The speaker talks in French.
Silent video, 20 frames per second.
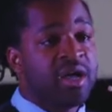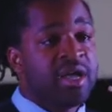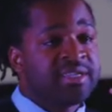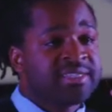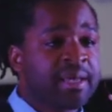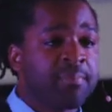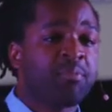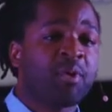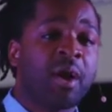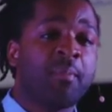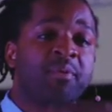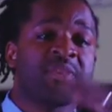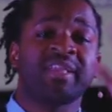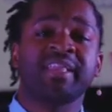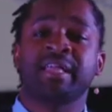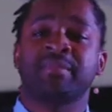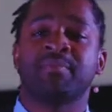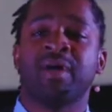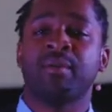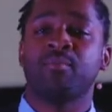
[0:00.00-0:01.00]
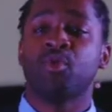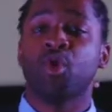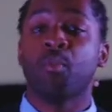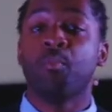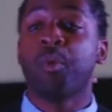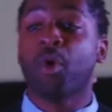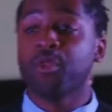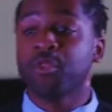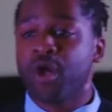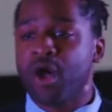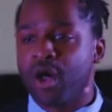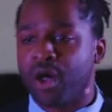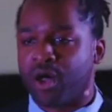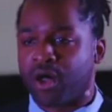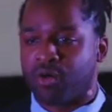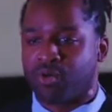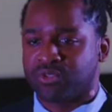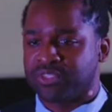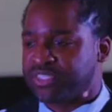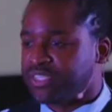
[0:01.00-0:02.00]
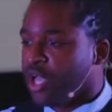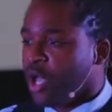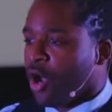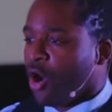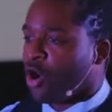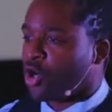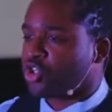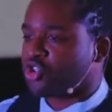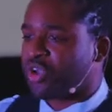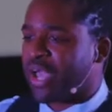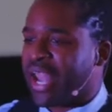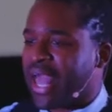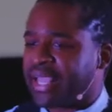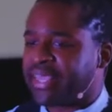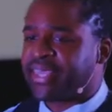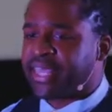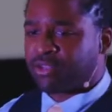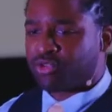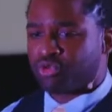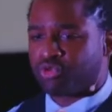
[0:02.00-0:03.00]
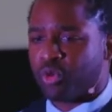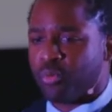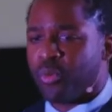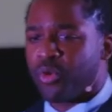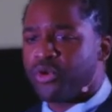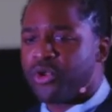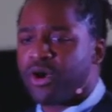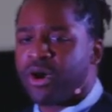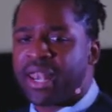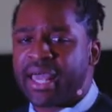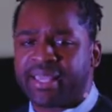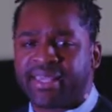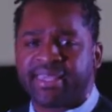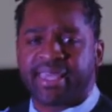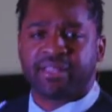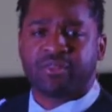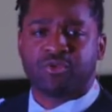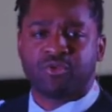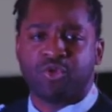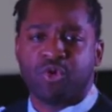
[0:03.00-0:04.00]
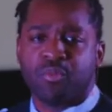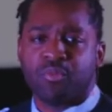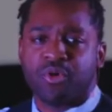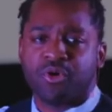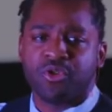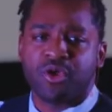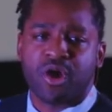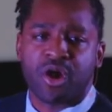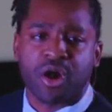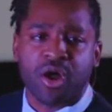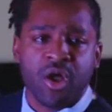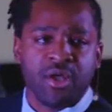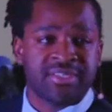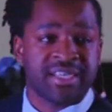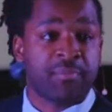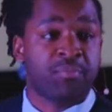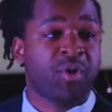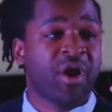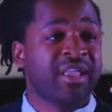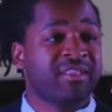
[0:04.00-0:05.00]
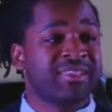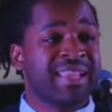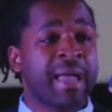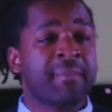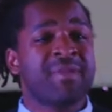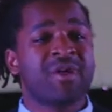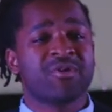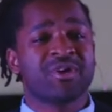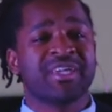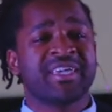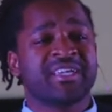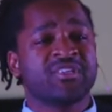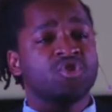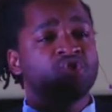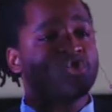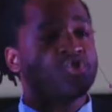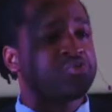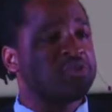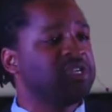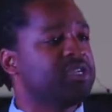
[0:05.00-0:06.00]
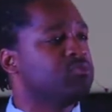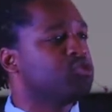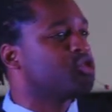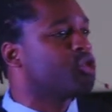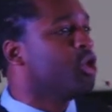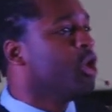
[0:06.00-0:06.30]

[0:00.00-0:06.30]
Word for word: Ça pourrait peut-être être même le bonheur. On dit, oh, je suis à la quête de bonheur, la quête de bonheur. Ça pourrait être l'American Dream.